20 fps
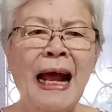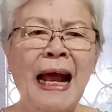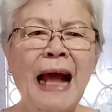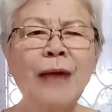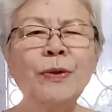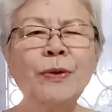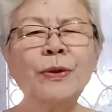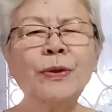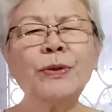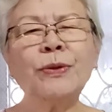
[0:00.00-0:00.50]

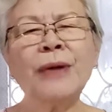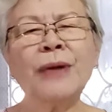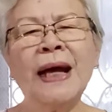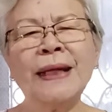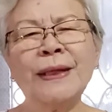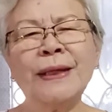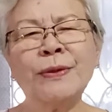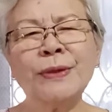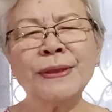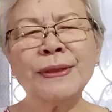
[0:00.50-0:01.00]
aduh
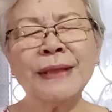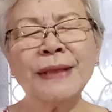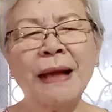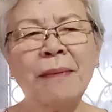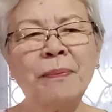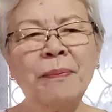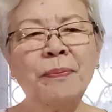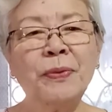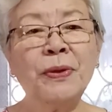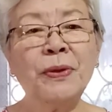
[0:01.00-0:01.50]
Tuhan ikut
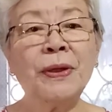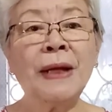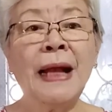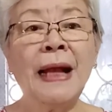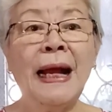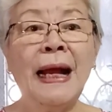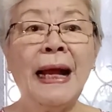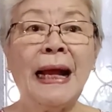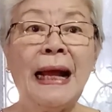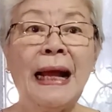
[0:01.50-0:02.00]
campur
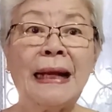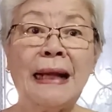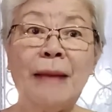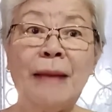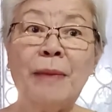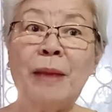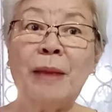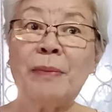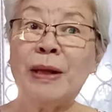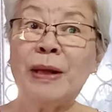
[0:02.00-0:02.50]
karena
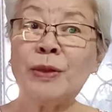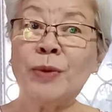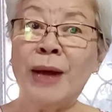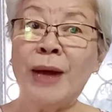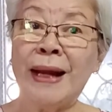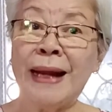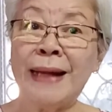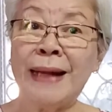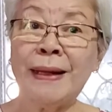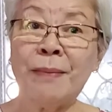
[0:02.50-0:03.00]
memang
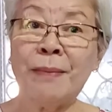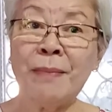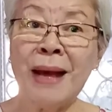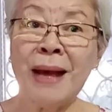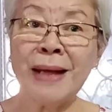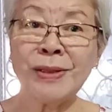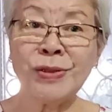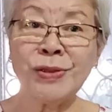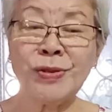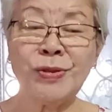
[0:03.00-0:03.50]
Tuhan ada
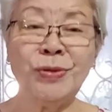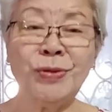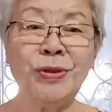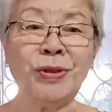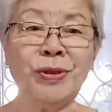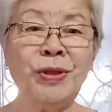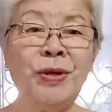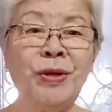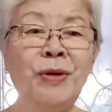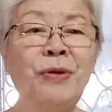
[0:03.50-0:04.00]
maksud